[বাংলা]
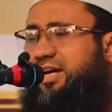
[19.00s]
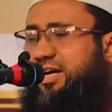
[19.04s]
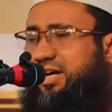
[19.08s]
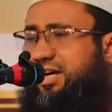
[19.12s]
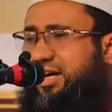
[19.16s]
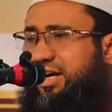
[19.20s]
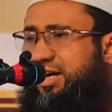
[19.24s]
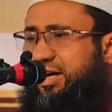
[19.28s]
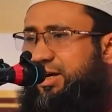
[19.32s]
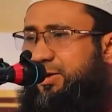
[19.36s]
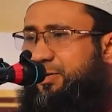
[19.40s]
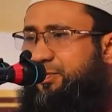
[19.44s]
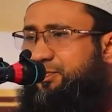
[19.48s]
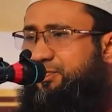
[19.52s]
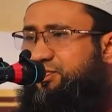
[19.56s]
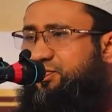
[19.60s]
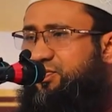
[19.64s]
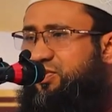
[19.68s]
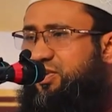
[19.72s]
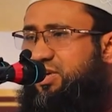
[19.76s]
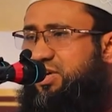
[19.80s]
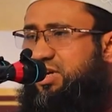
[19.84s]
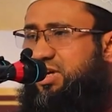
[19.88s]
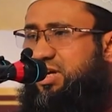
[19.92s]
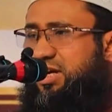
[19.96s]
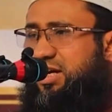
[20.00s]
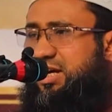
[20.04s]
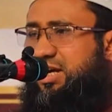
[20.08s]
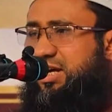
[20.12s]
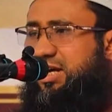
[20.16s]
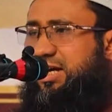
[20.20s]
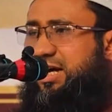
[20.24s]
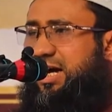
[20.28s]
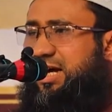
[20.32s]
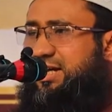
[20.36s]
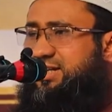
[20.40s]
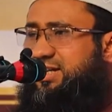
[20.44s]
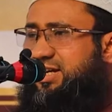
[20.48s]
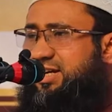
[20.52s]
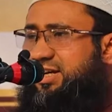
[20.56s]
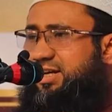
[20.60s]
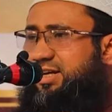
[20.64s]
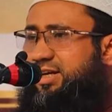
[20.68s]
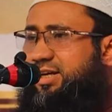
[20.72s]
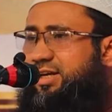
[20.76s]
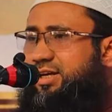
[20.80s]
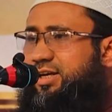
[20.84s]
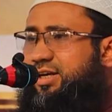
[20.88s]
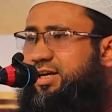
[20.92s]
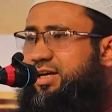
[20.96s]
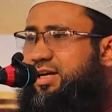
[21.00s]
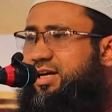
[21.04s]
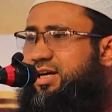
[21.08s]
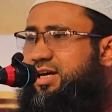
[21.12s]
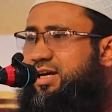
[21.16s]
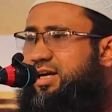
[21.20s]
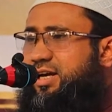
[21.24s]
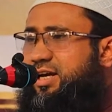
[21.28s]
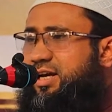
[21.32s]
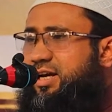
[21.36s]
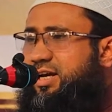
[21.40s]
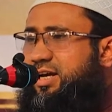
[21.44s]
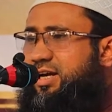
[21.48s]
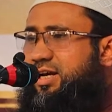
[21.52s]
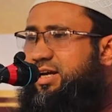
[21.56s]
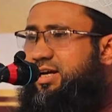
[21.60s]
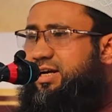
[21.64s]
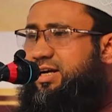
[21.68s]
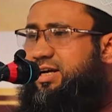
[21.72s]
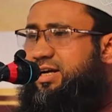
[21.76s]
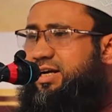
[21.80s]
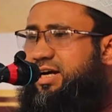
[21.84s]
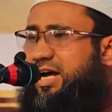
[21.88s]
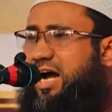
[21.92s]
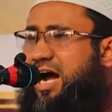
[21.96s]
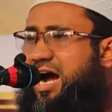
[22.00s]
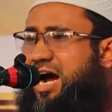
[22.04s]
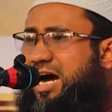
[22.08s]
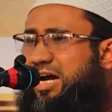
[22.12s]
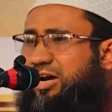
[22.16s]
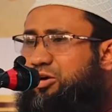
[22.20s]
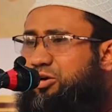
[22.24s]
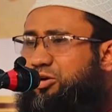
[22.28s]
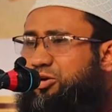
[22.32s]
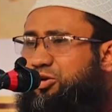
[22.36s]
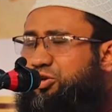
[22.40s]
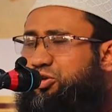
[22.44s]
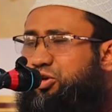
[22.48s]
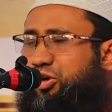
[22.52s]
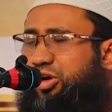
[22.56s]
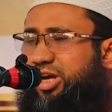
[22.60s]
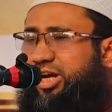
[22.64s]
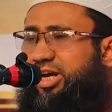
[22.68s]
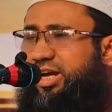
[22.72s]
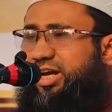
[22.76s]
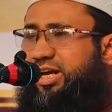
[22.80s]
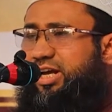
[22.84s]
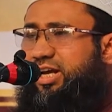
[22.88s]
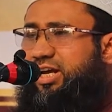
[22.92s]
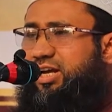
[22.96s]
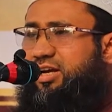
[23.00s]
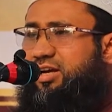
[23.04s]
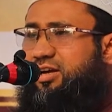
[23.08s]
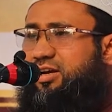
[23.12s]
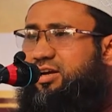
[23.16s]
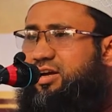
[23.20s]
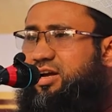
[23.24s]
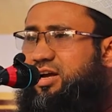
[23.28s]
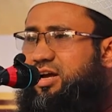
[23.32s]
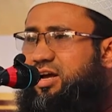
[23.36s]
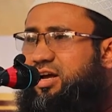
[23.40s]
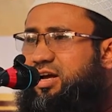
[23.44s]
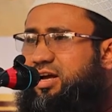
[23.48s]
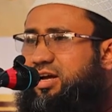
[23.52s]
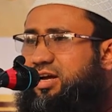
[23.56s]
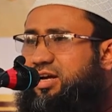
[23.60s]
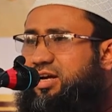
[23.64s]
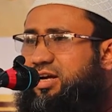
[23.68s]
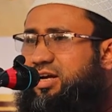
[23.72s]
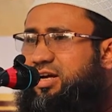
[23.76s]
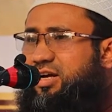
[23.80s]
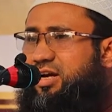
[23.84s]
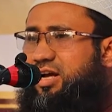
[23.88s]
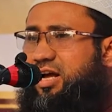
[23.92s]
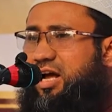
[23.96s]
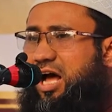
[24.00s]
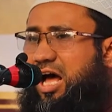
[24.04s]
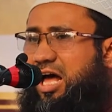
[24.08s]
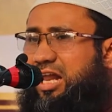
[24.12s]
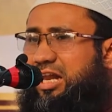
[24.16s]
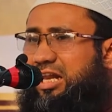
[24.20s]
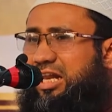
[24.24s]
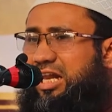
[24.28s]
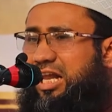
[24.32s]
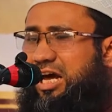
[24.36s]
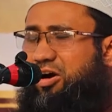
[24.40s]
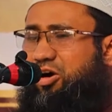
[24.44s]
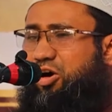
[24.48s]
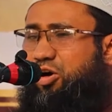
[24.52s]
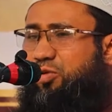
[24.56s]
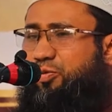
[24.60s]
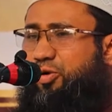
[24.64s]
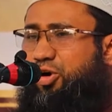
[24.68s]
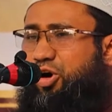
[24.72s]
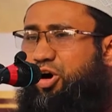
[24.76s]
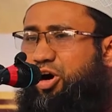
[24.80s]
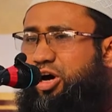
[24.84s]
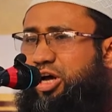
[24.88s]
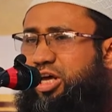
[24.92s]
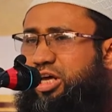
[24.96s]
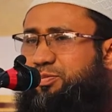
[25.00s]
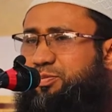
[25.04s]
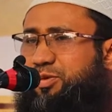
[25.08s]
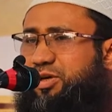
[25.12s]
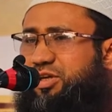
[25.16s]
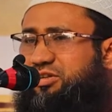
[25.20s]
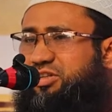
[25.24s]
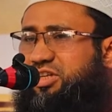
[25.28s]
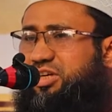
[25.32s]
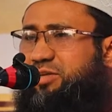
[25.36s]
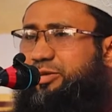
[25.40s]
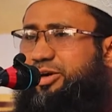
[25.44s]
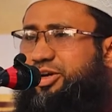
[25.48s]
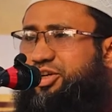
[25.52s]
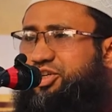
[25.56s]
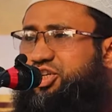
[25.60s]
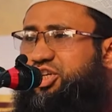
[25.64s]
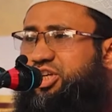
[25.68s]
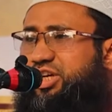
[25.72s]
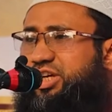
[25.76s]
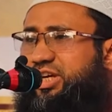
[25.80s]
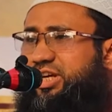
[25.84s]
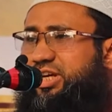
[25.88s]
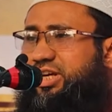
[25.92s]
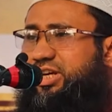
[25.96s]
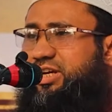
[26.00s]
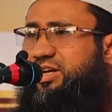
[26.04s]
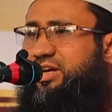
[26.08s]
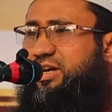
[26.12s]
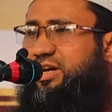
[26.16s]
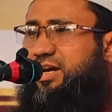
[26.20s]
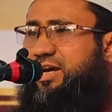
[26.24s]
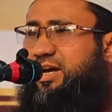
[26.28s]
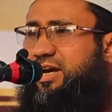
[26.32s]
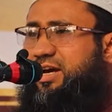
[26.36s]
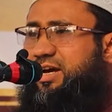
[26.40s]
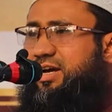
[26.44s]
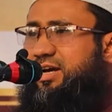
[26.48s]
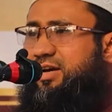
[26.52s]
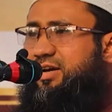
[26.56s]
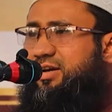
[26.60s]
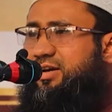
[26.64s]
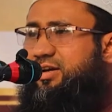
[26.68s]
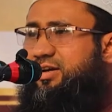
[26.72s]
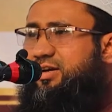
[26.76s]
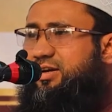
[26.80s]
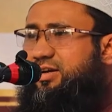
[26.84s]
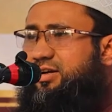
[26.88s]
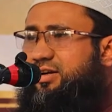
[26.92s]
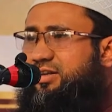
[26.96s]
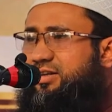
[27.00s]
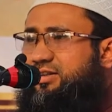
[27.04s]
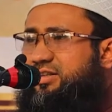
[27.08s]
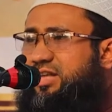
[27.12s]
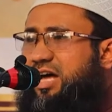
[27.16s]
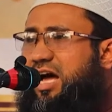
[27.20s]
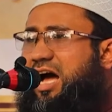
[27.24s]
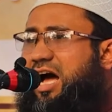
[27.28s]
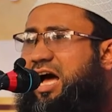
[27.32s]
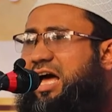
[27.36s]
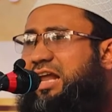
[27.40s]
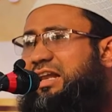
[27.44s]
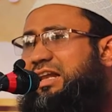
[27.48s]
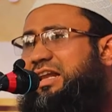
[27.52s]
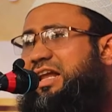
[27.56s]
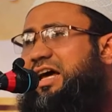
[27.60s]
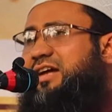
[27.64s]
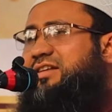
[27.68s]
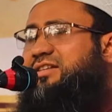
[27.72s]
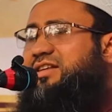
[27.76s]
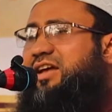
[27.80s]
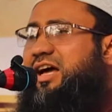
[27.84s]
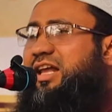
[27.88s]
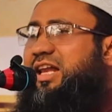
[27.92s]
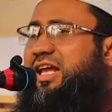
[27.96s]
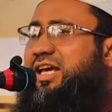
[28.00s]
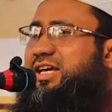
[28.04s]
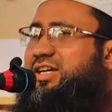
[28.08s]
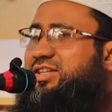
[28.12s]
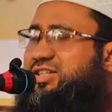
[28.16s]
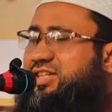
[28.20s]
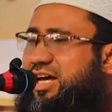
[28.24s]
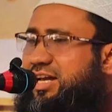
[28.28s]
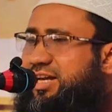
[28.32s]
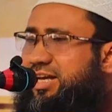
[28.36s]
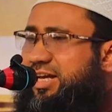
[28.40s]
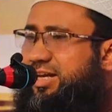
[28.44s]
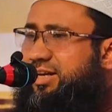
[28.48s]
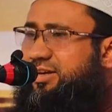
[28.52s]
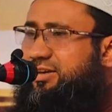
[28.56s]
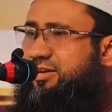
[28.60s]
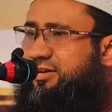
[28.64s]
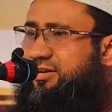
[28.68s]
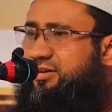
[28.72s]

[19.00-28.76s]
থাকে কাজেই কার অন্তরে আল্লাহর ভয় ভীতি বেশি তা আল্লাহ তালাই জানেন